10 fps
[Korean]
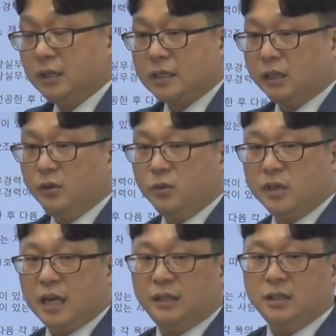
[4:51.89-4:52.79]
자격
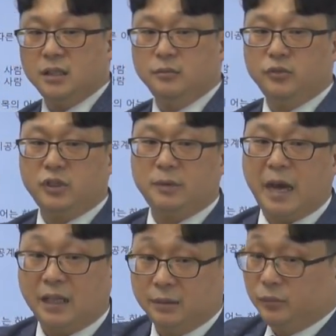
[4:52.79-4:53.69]
요건이 안 되시는 분들이
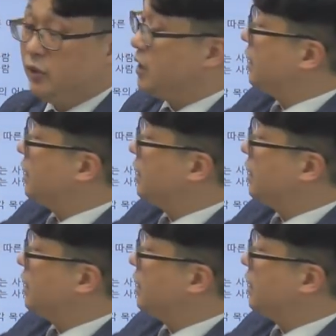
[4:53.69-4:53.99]
많은 분들이